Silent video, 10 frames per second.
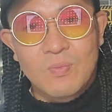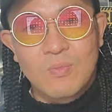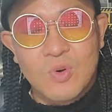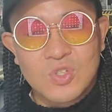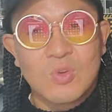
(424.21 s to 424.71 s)

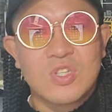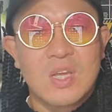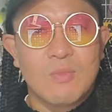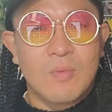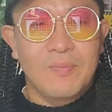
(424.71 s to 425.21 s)
もう所持
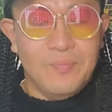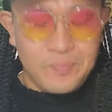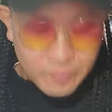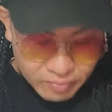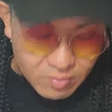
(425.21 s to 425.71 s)
でも。
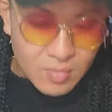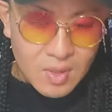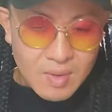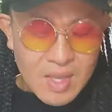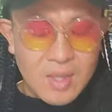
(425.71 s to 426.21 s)

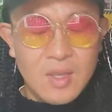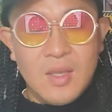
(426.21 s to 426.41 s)
ね。